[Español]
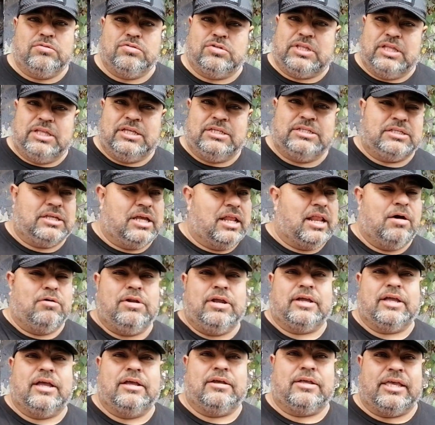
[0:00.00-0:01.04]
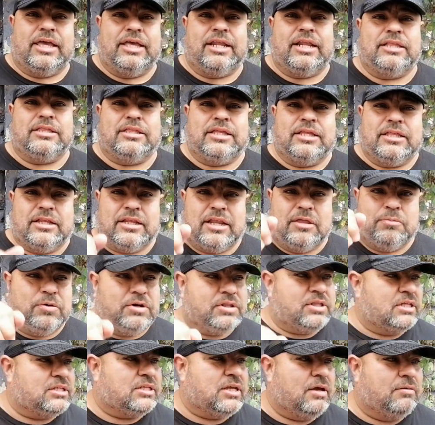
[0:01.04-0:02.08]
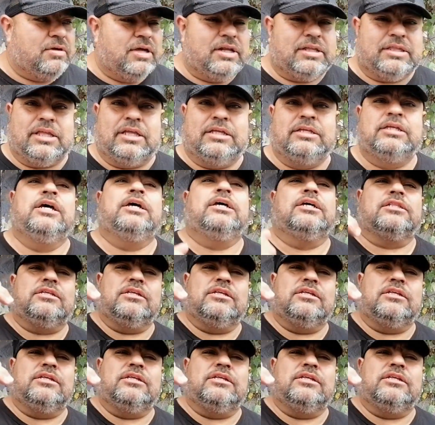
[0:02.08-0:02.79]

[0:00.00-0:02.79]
Ustedes a la hora que quieran tienen las puertas abiertas,